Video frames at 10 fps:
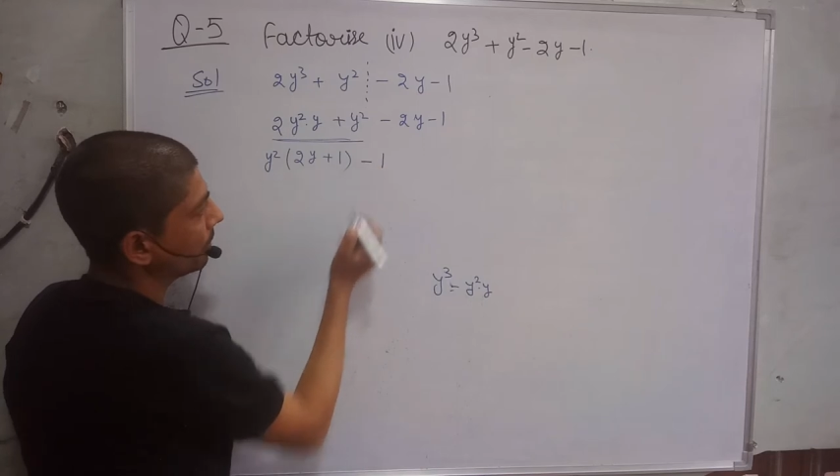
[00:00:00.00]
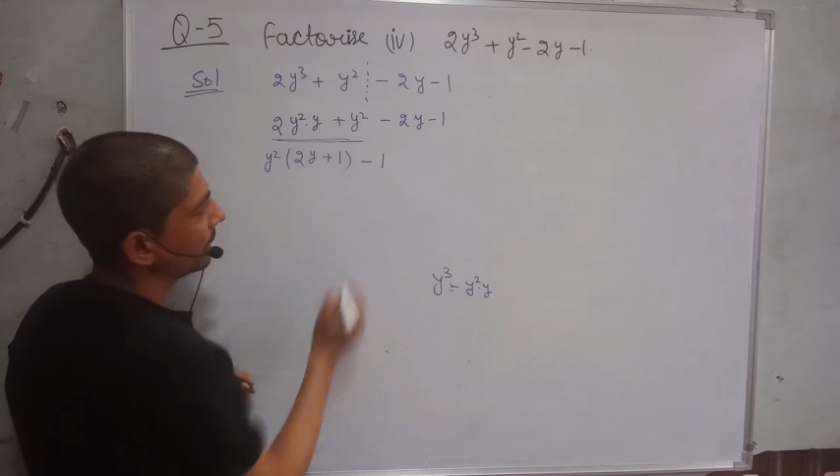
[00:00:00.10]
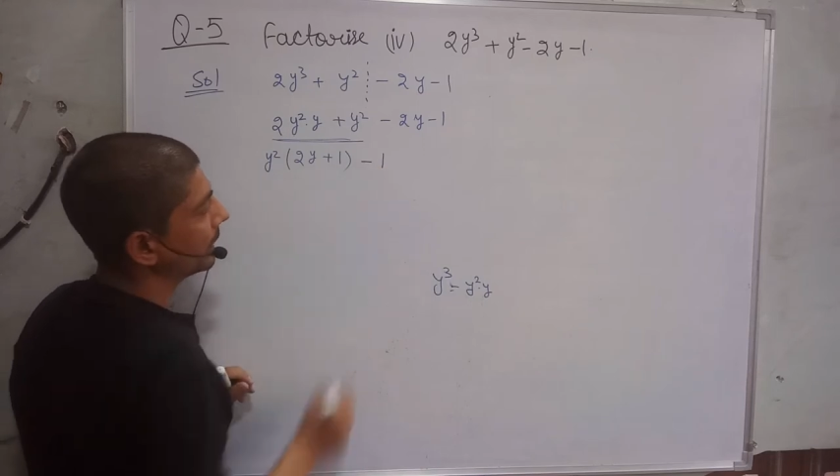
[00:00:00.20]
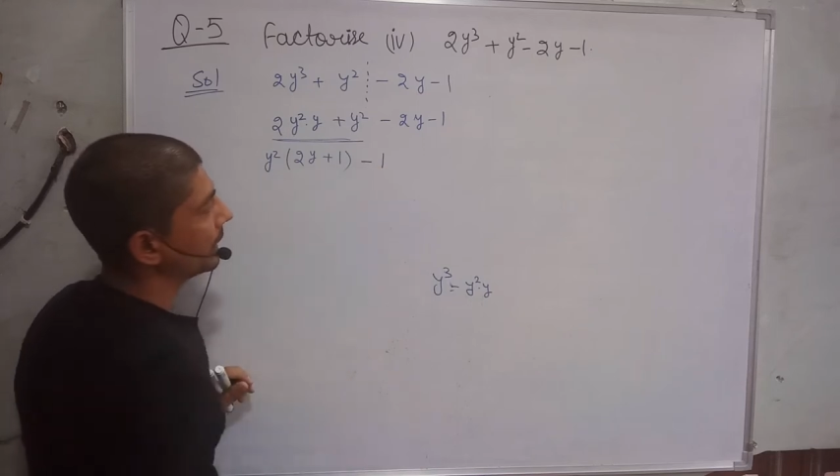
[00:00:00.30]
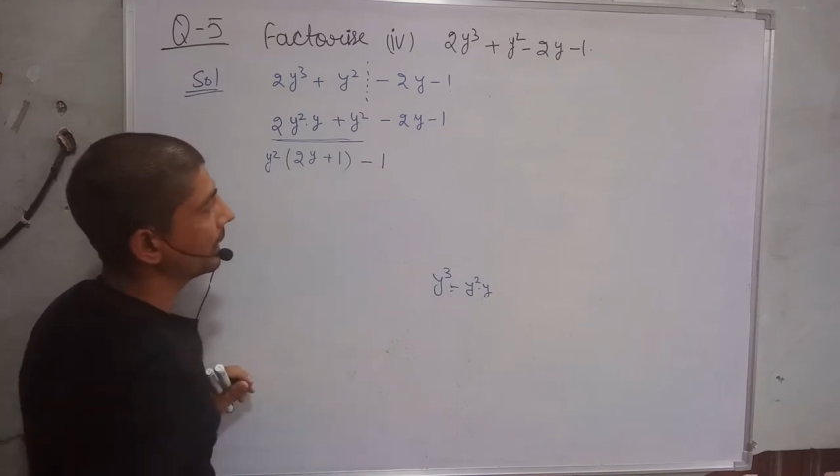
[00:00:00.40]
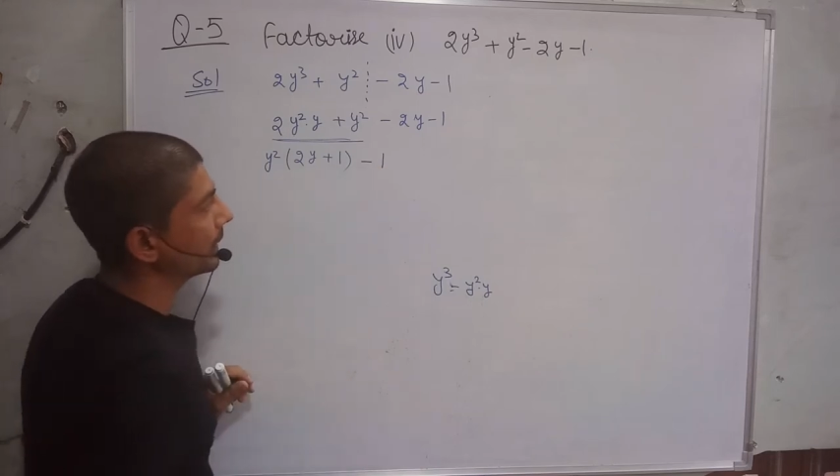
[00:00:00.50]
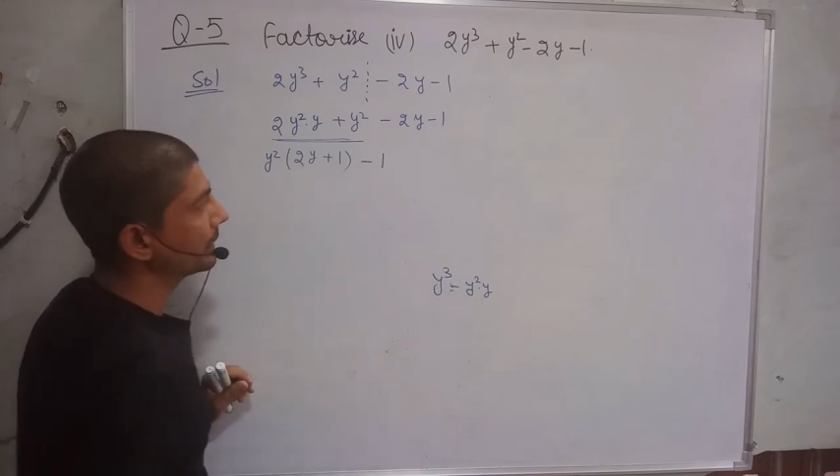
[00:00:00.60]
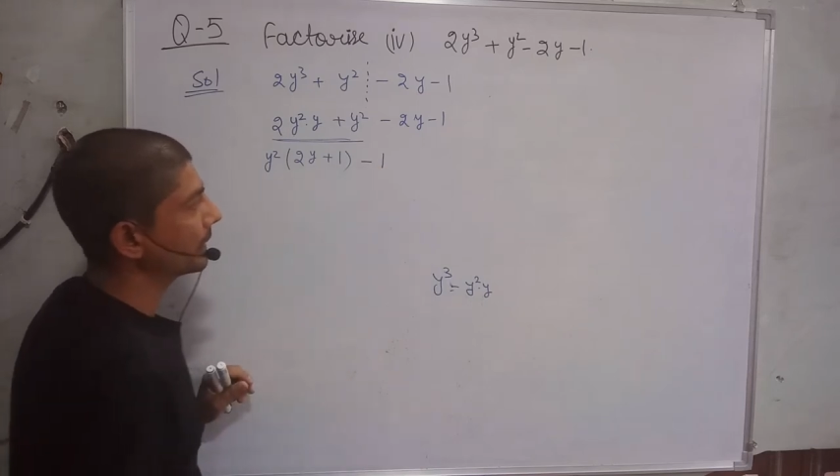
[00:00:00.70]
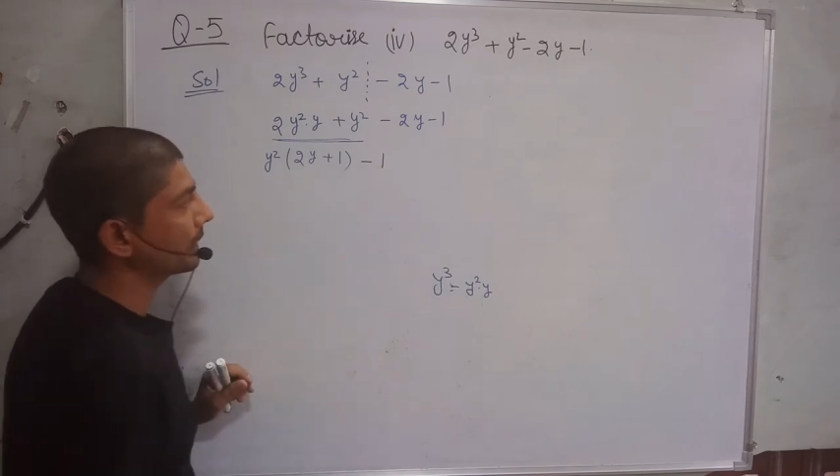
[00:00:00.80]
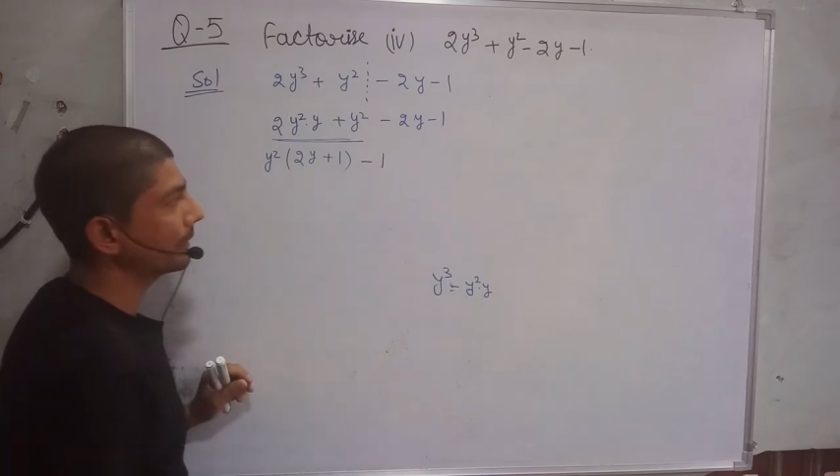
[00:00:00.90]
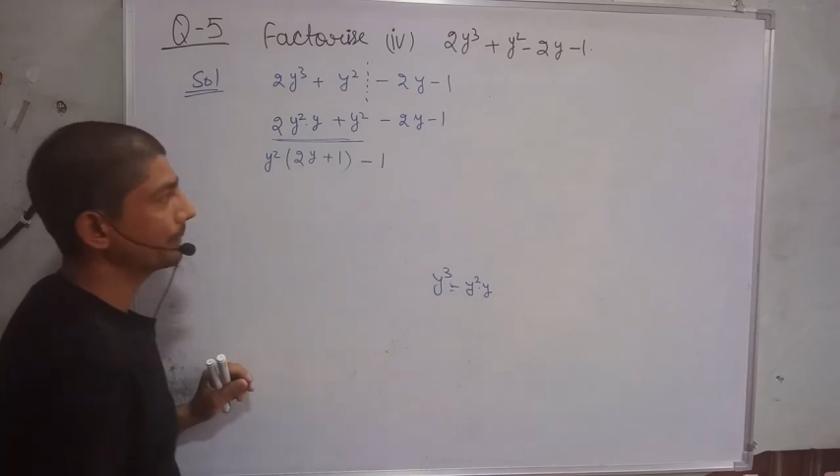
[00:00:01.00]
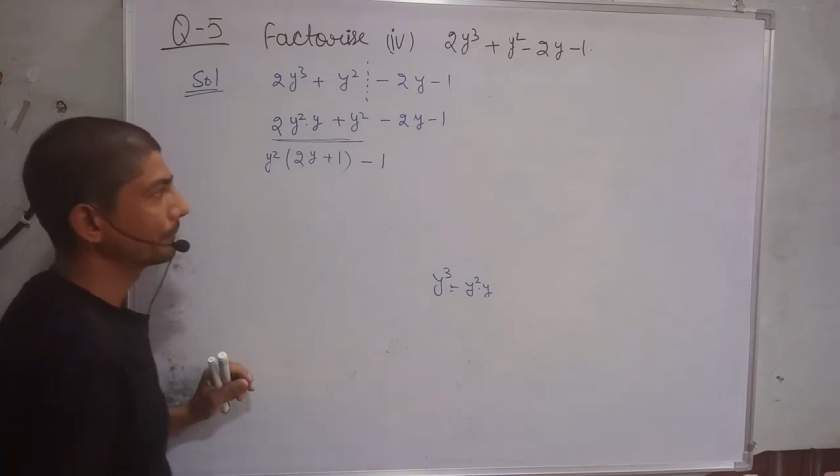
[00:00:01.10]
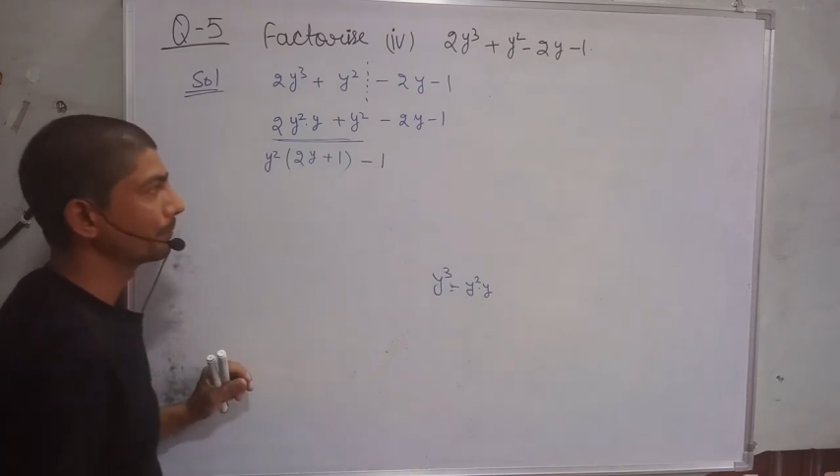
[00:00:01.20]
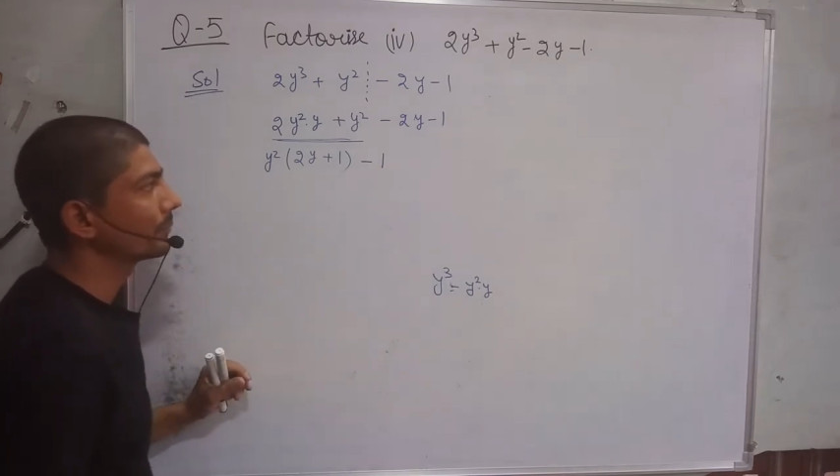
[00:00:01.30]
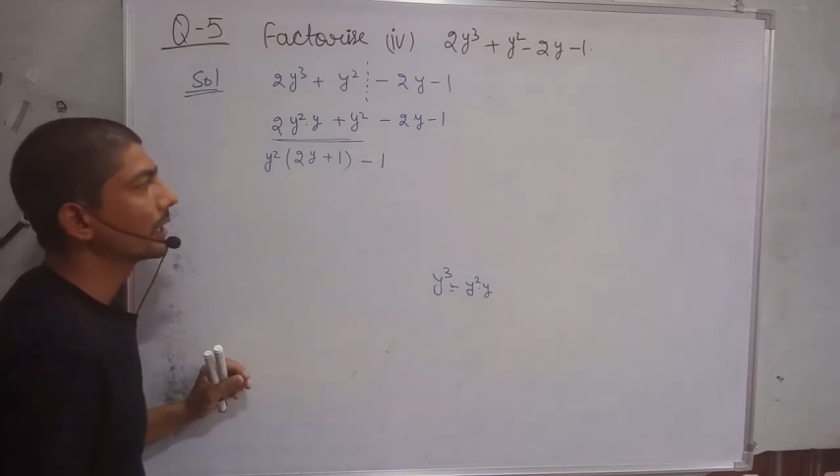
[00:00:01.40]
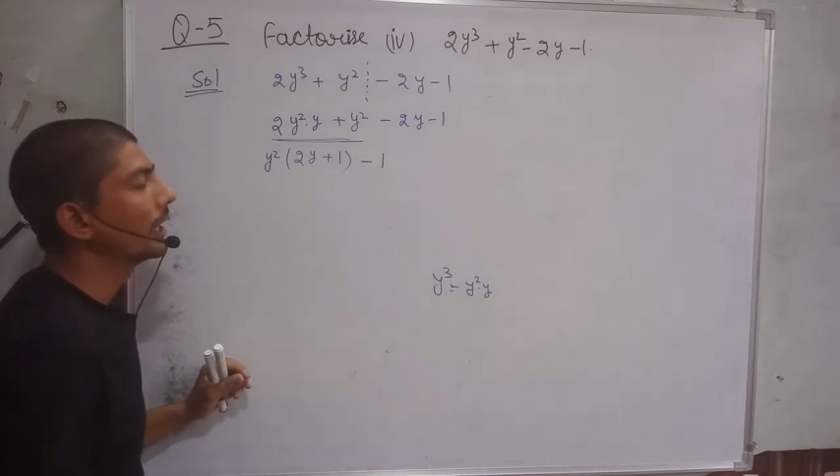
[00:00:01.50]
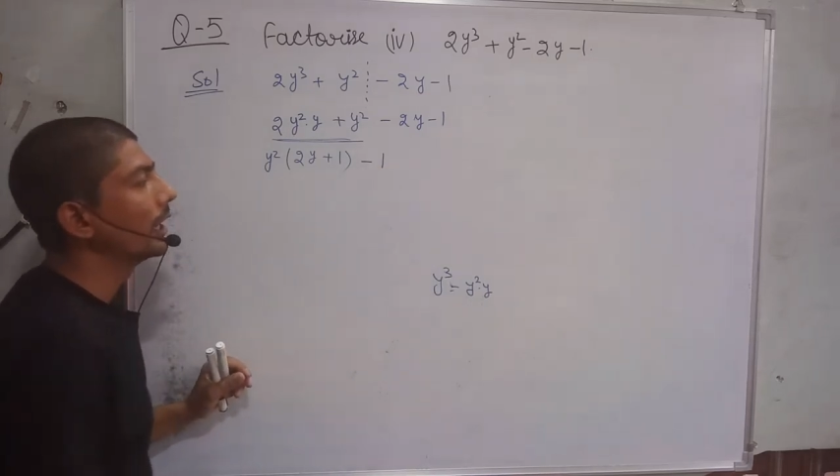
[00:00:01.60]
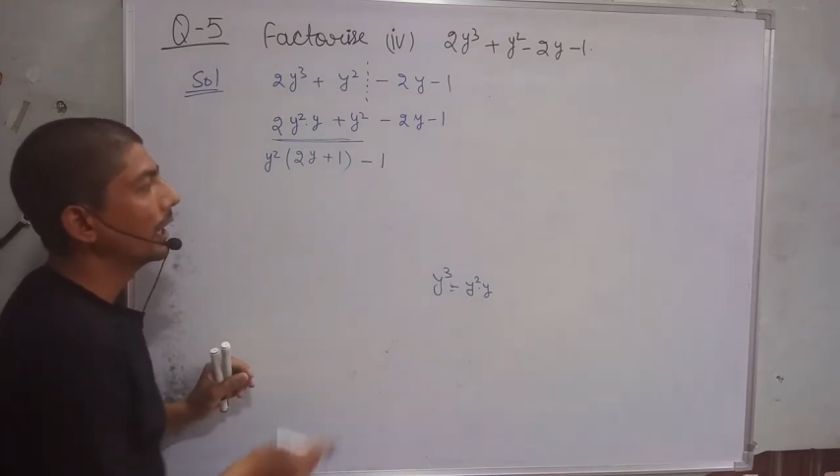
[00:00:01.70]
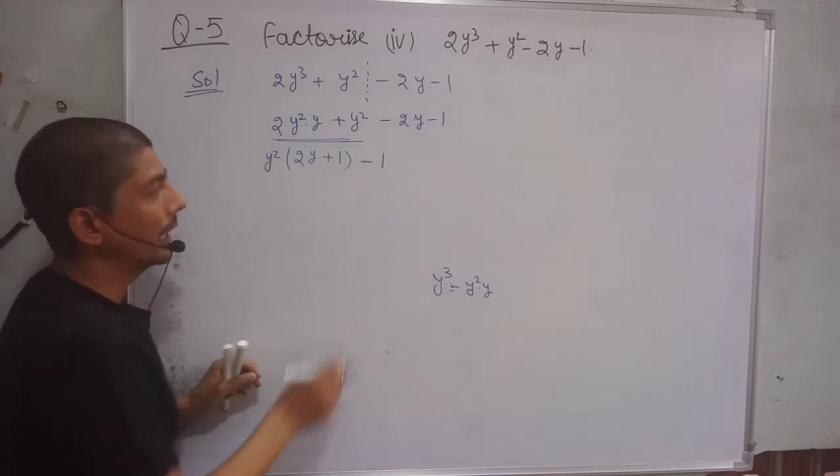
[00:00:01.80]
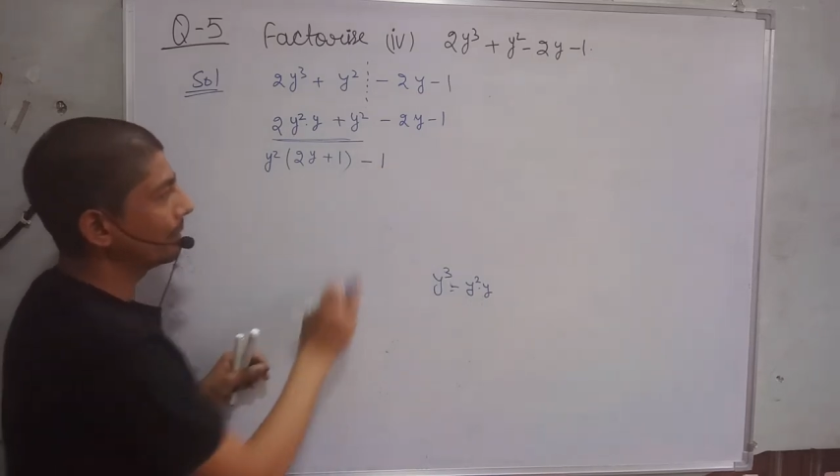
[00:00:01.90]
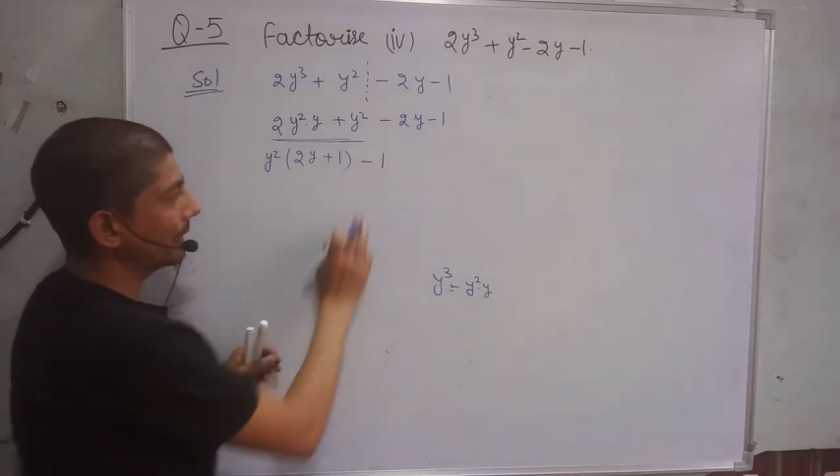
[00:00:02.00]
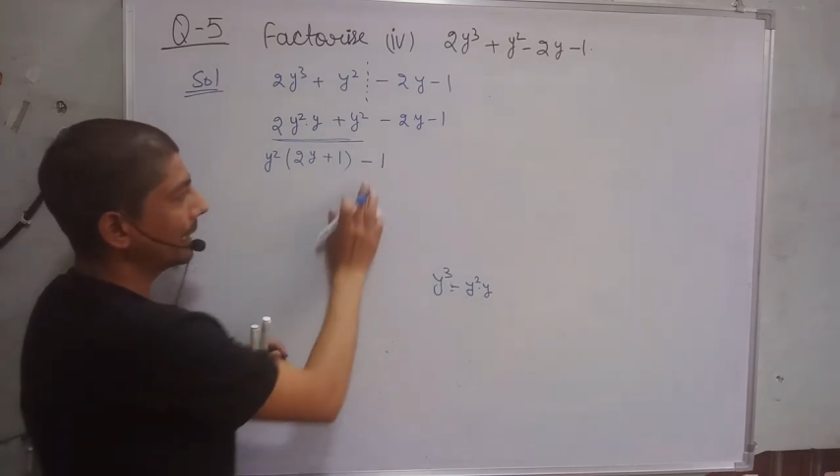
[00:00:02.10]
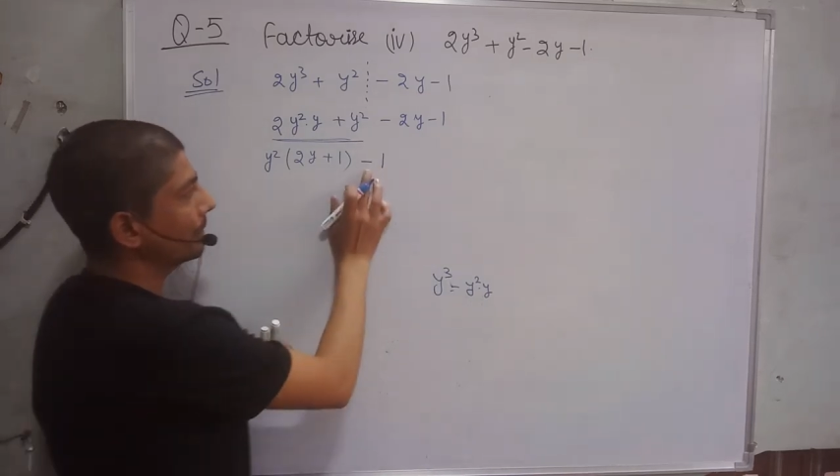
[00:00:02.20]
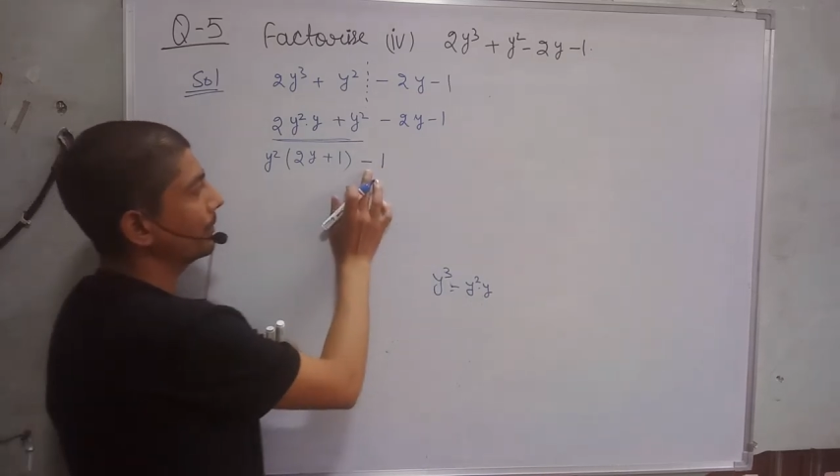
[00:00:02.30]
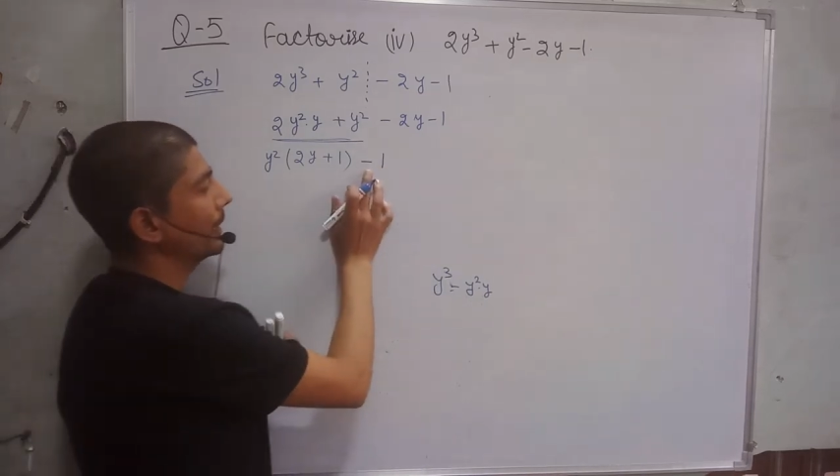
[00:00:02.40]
कॉमन ले लेना चाहिए अब अगर आपने